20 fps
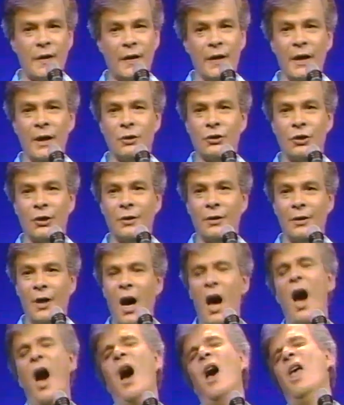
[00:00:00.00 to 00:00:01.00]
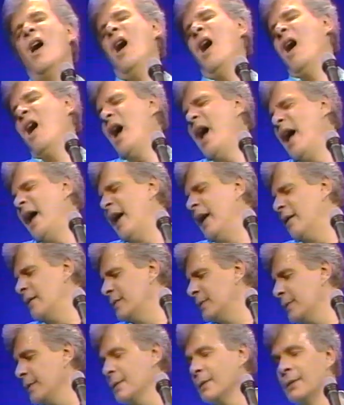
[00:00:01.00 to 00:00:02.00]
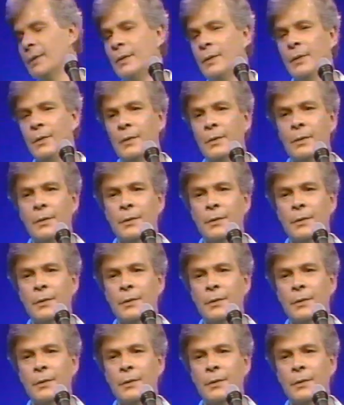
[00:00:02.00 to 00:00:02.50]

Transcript: Suicide, je... Ah, Ah! hein.